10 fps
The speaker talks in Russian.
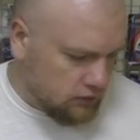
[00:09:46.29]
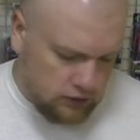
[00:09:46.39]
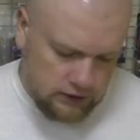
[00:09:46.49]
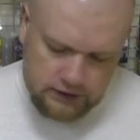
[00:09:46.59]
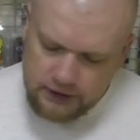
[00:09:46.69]
от
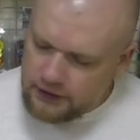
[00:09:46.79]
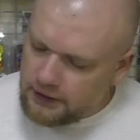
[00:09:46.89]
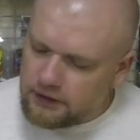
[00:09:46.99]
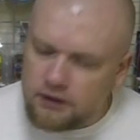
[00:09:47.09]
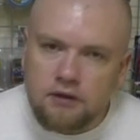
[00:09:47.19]

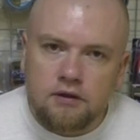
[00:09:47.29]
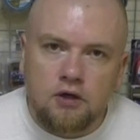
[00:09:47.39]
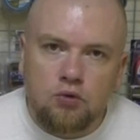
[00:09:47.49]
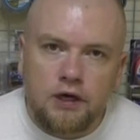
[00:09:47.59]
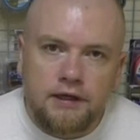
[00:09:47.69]
расстояний
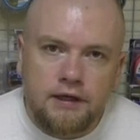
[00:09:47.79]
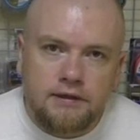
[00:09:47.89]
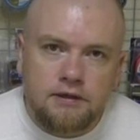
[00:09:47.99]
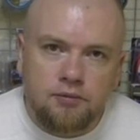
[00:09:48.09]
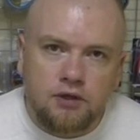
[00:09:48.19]

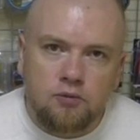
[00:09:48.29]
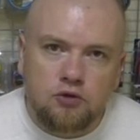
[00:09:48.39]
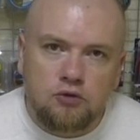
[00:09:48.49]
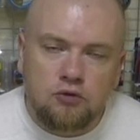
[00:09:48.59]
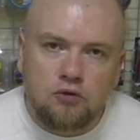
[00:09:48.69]
рукояти, потому
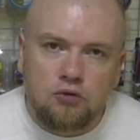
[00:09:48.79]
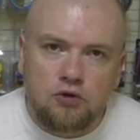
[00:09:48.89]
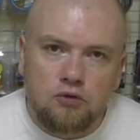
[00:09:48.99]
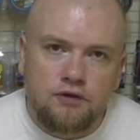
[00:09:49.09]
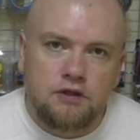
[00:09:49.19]
что
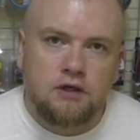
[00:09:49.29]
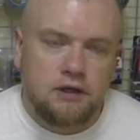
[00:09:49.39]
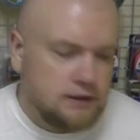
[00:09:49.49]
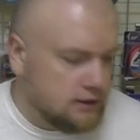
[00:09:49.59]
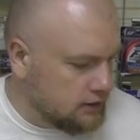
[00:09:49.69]
руки у всех
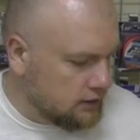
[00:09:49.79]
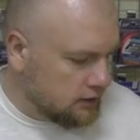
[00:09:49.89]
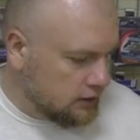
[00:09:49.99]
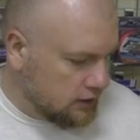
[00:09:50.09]
разные,